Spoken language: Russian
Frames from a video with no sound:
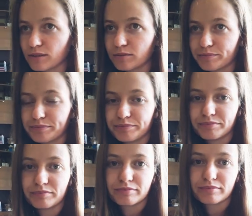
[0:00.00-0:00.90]
Эм,
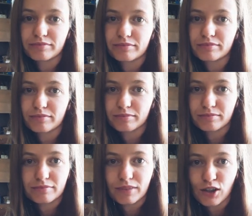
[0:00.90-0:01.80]

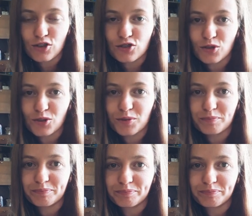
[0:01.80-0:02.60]
так что